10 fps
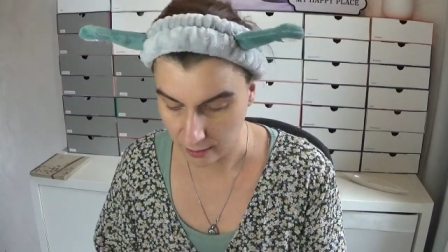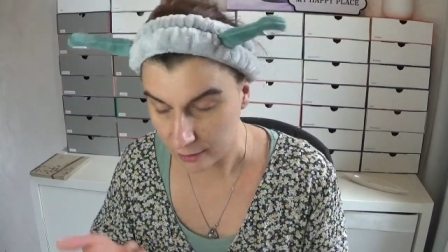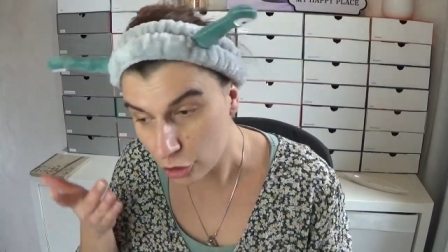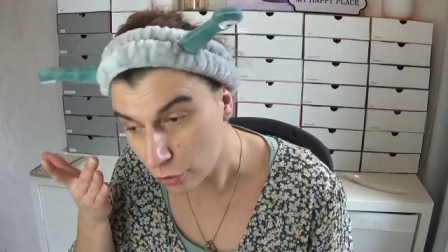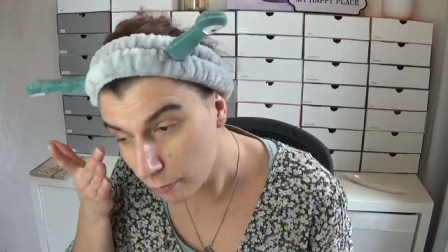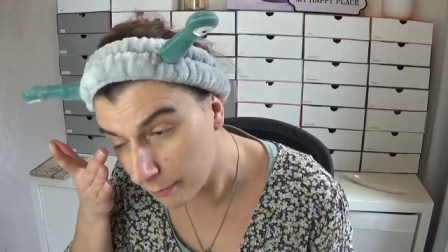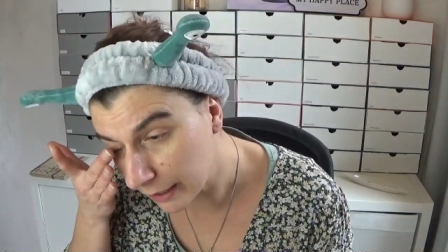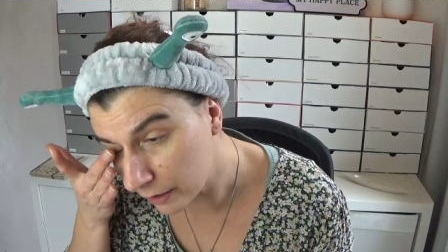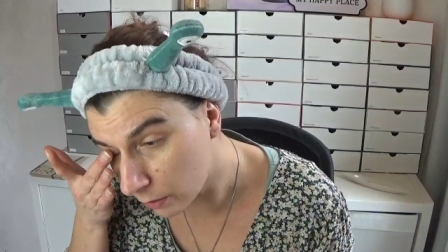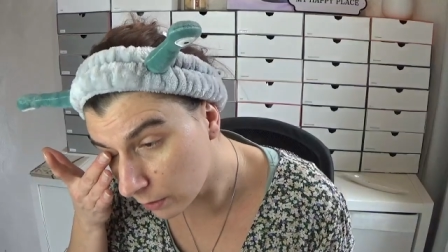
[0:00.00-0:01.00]
Schon einen
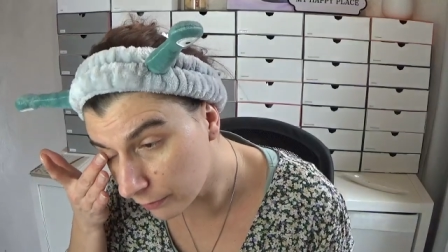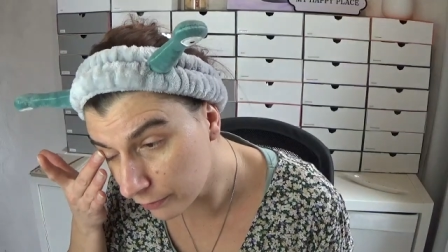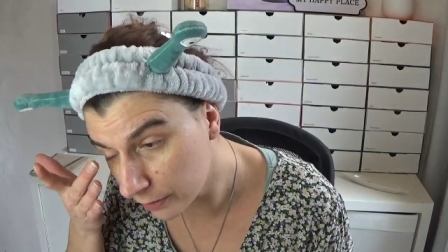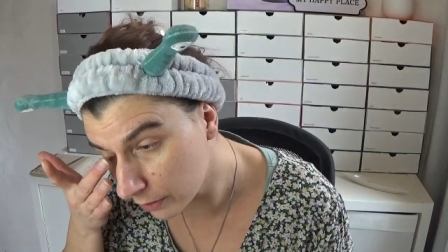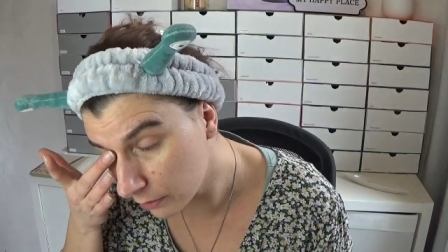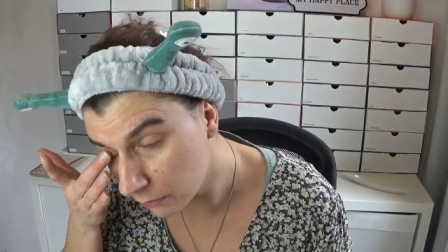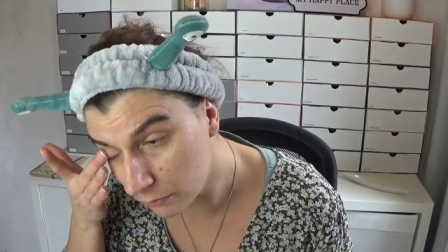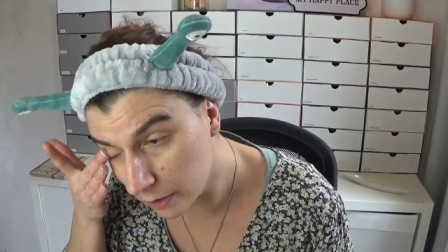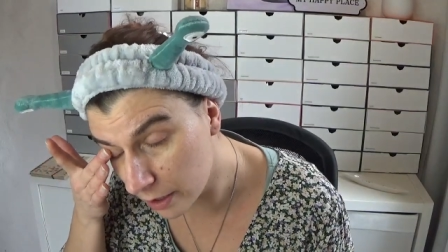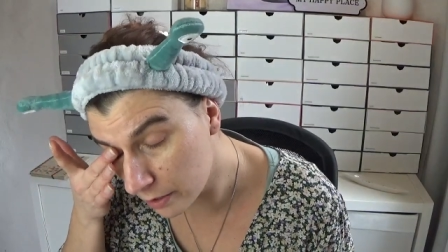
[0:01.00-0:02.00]
Moment offen.
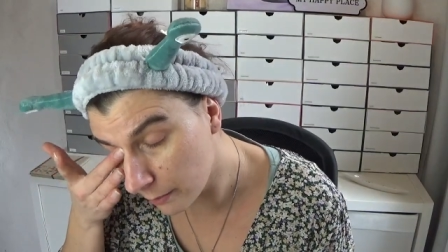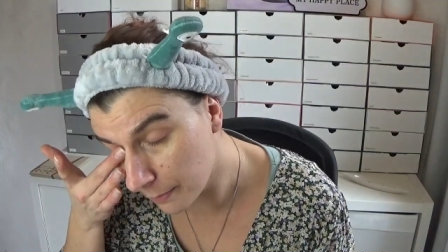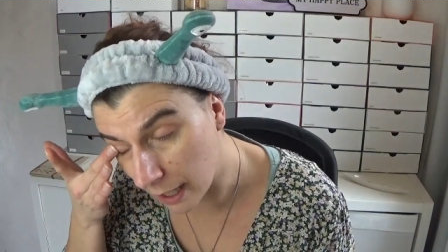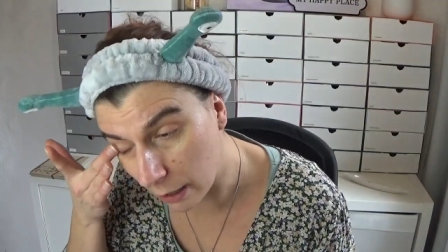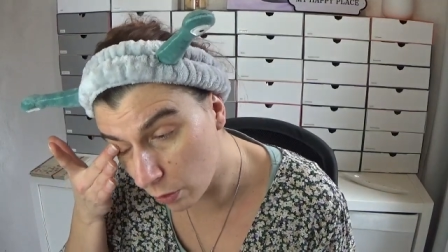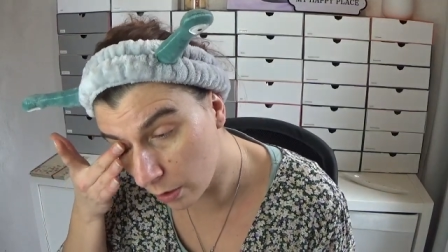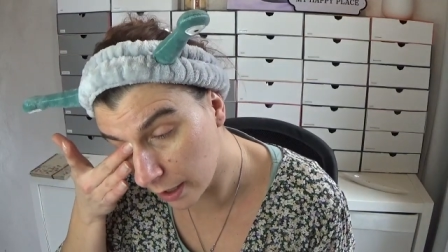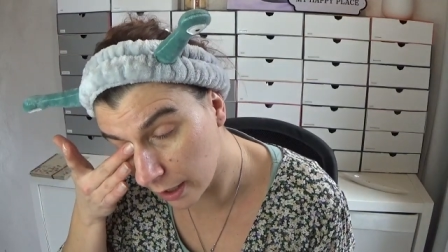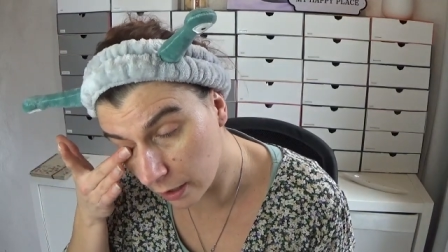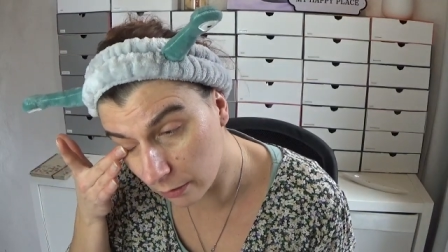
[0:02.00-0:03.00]
Der ist aber auch
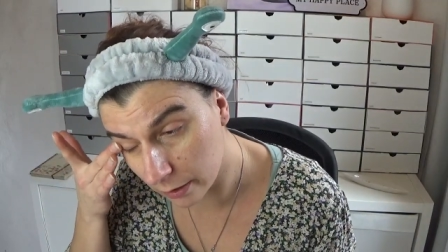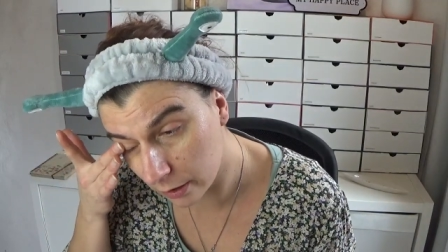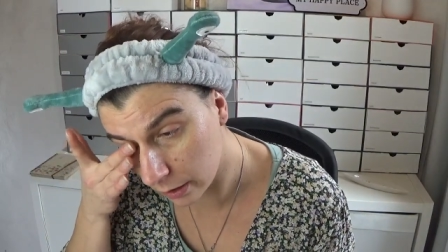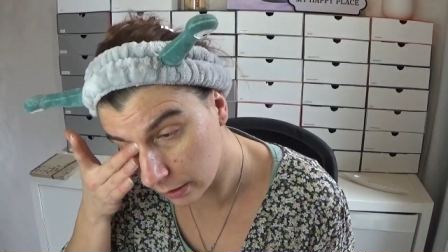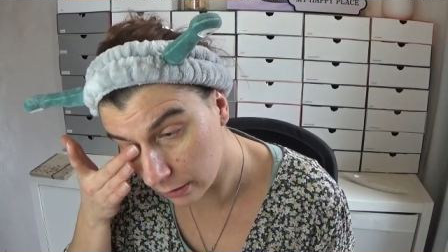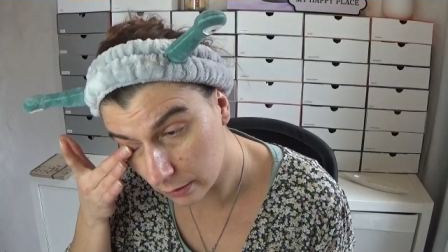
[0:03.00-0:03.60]
okay, Leute.